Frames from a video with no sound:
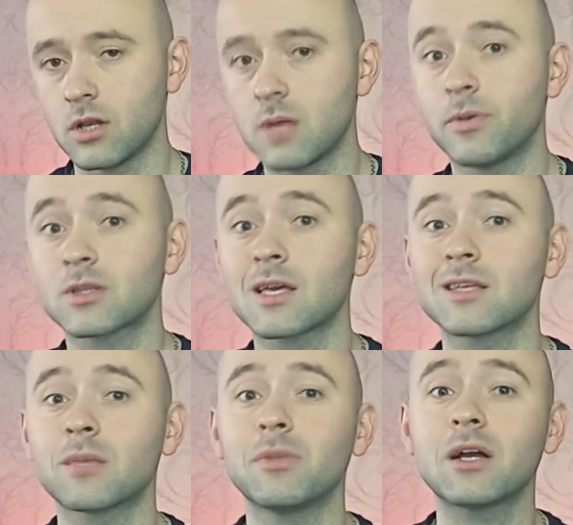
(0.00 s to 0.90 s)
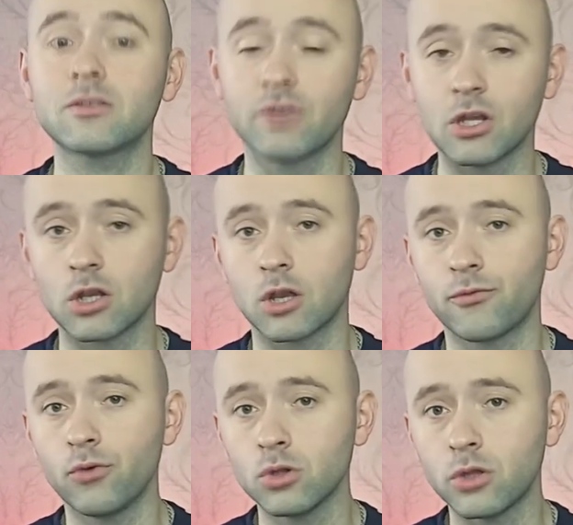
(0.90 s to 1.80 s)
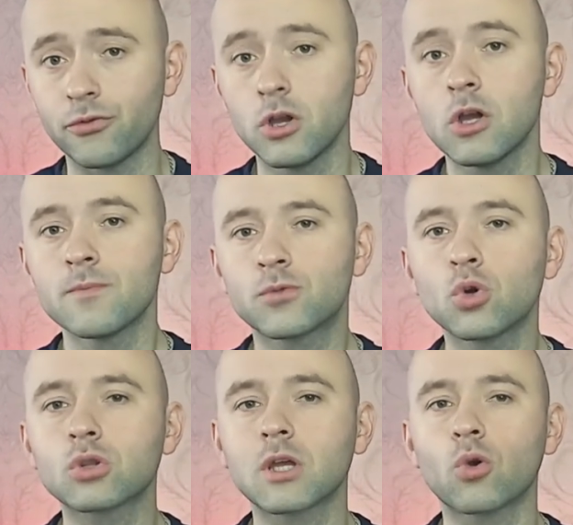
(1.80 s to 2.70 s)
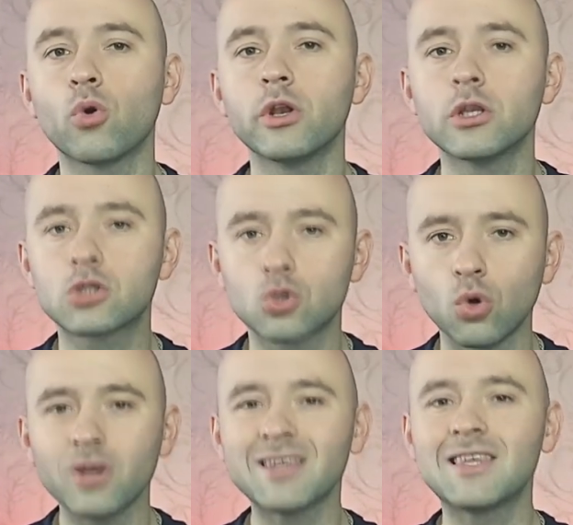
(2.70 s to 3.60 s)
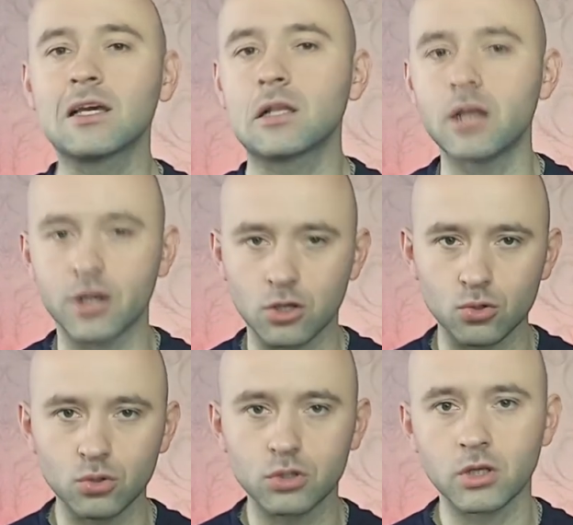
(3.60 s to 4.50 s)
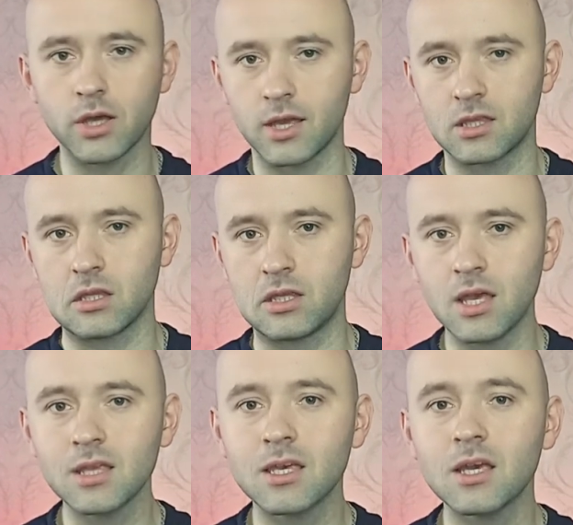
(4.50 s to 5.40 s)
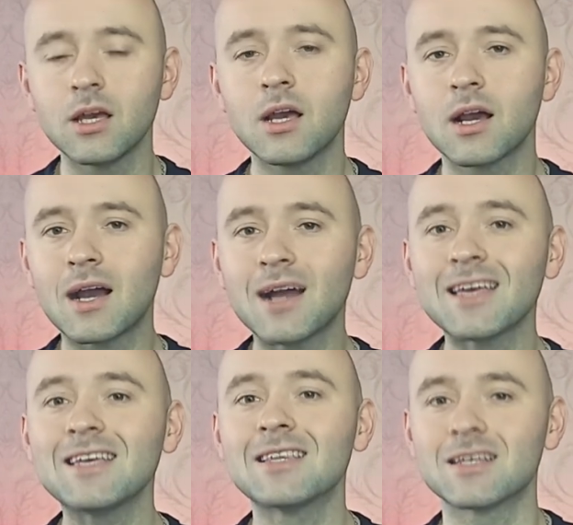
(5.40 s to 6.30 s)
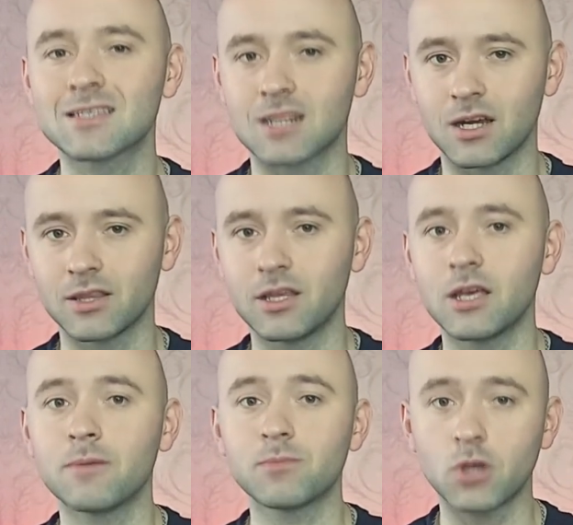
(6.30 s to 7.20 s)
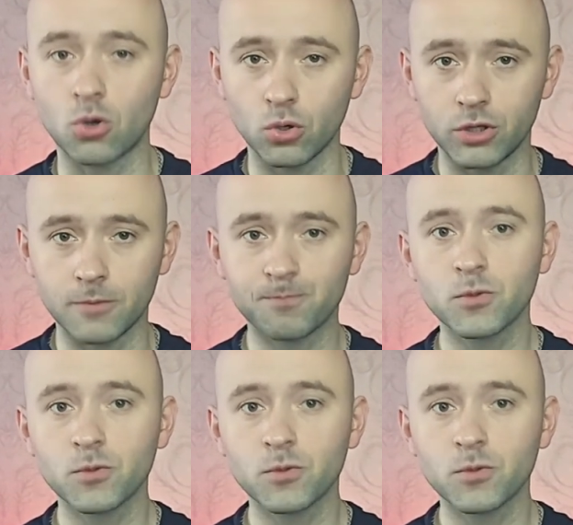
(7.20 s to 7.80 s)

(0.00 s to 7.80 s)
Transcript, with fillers: либо от каких-то благотворительных фондов, доходов, то такое лицо декларирует эти деньги как иностранные доходы.